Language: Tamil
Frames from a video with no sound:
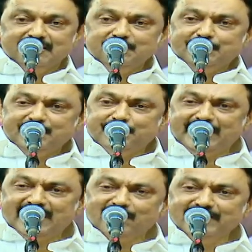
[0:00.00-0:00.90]
அது
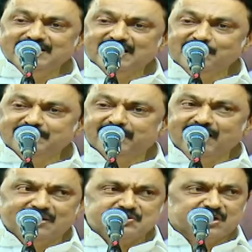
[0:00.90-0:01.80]
படிப்படியாக வளர்ந்து அறுபத்தி
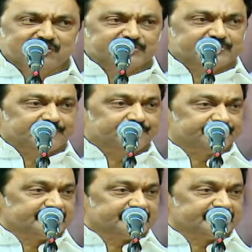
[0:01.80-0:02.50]
ஏழு ஆட்சிக்கு வந்தோம்